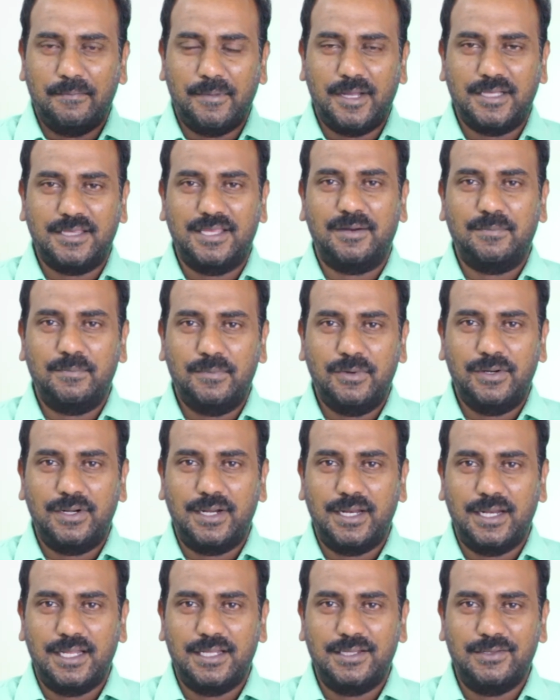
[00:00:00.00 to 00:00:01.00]
మదర్
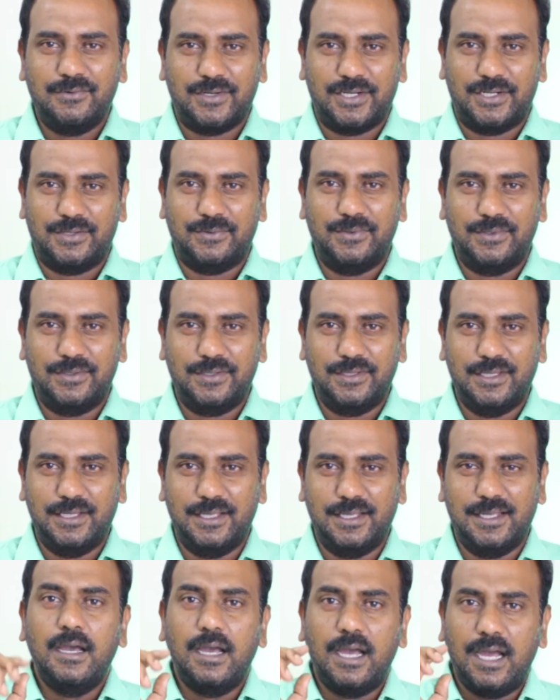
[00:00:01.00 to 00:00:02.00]
బోర్డ్ అనేది ఒకటి
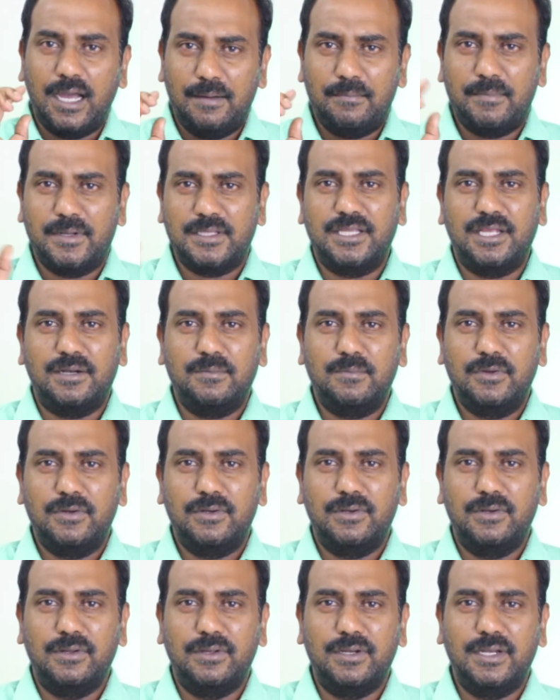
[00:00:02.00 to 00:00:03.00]
ఉంటుంది ఆ మదర్
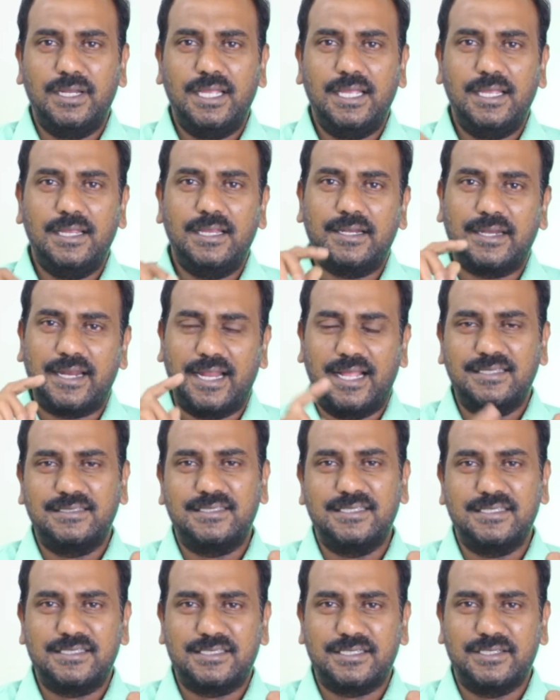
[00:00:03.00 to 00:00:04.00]
బోర్డ్లోనే
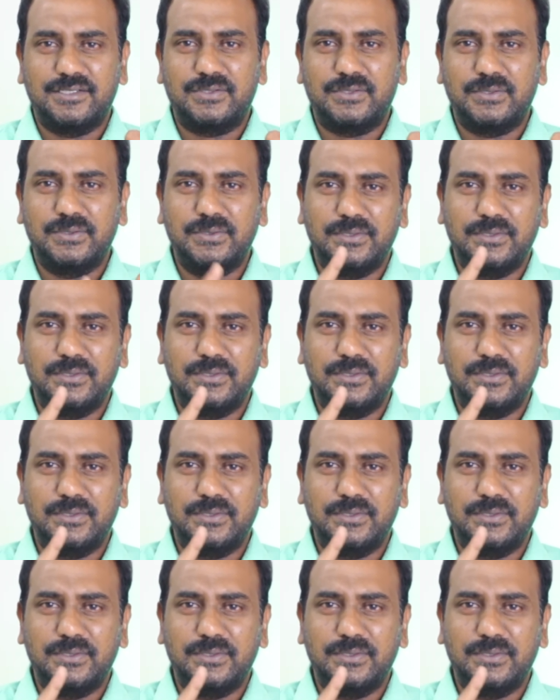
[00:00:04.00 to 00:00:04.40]
ట్రాన్సిస్టర్స్